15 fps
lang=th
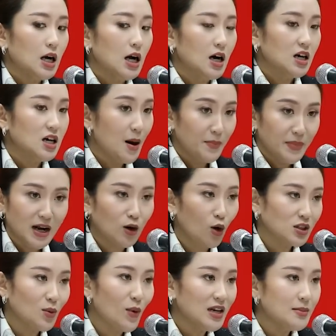เอ่อเกือบหนึ่งท
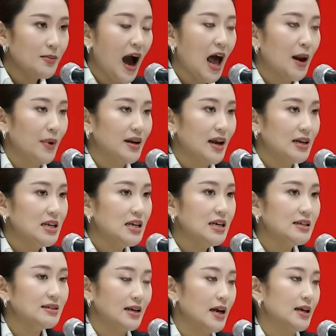ศวรรษที่ผ่านมาเนี่ยที่
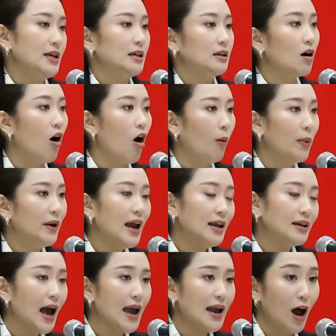เศรษฐกิจของประเทศ
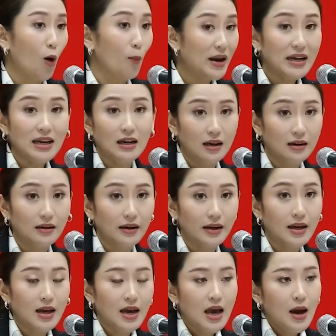ไทยเราไม่ดีเลย
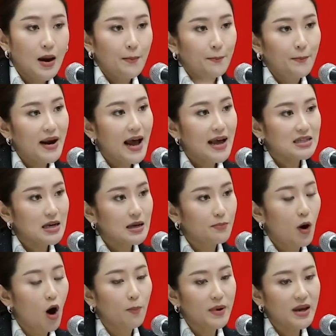มันอาจจะ
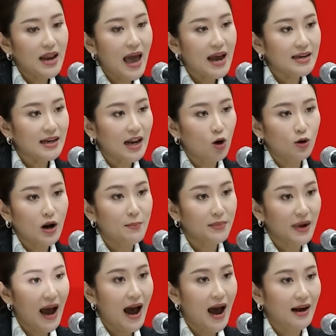พอปีแรกที่เรา
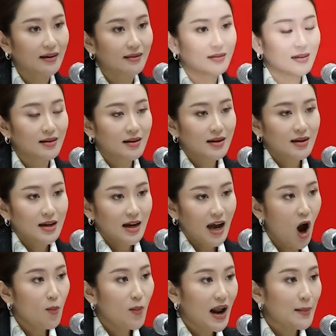ทำงาน
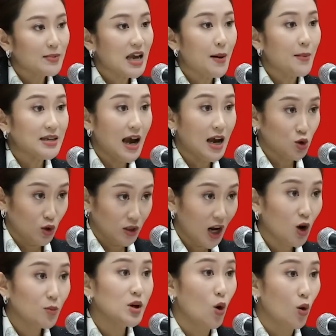เข้ามารับใช้ประชาชนถ้า
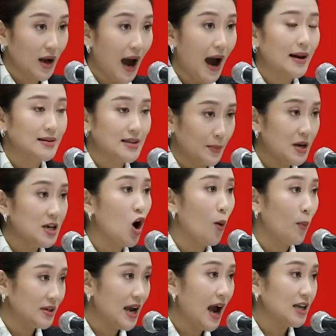เรามีโอกาสจากพี่น้อง
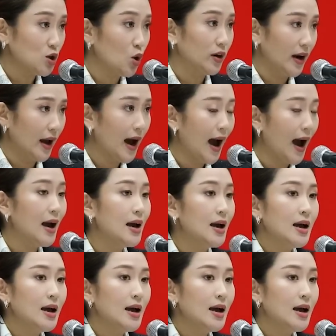ประชาชนนะคะ